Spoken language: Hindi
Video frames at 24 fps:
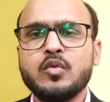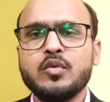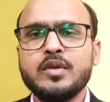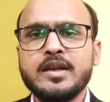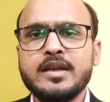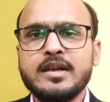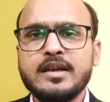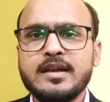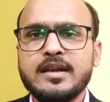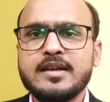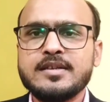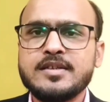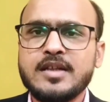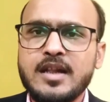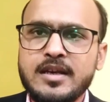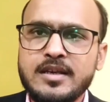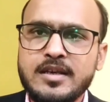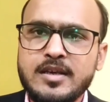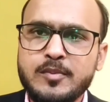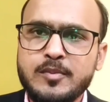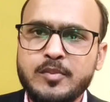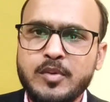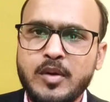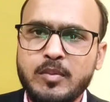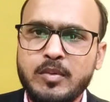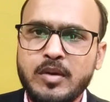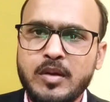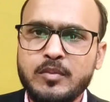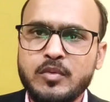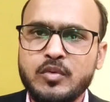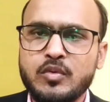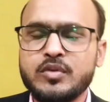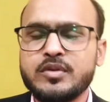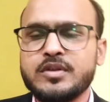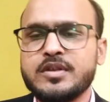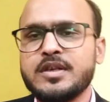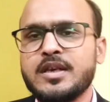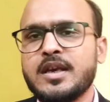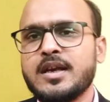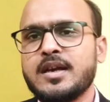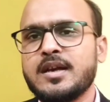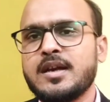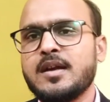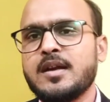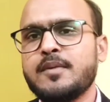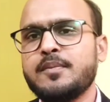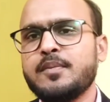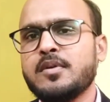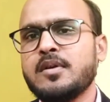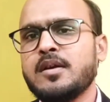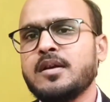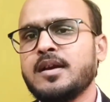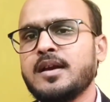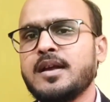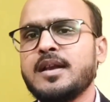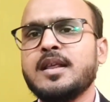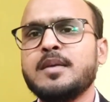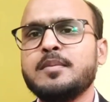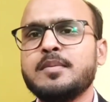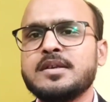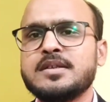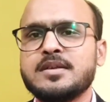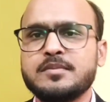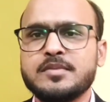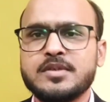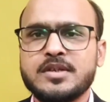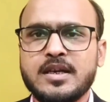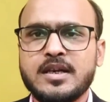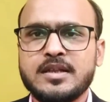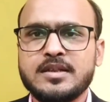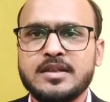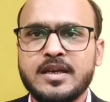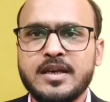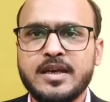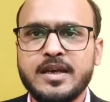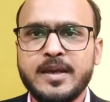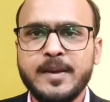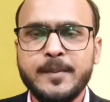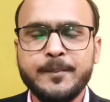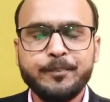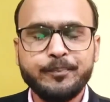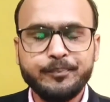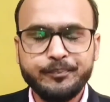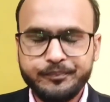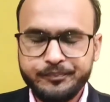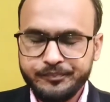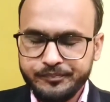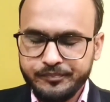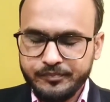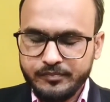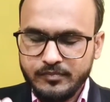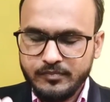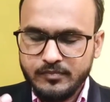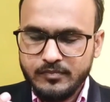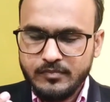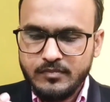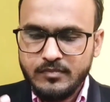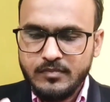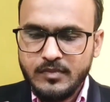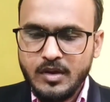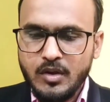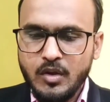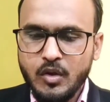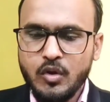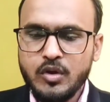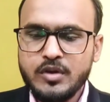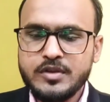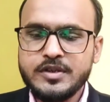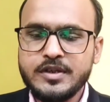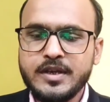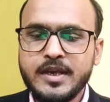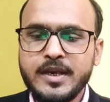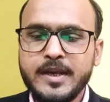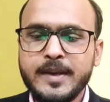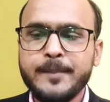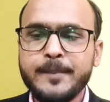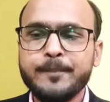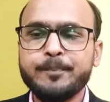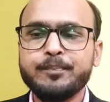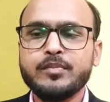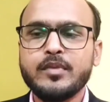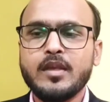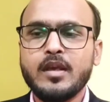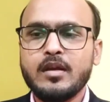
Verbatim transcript: क्रोनिक नजला की प्रॉब्लम होती है कफ गले में जम जाता है और जिन्हें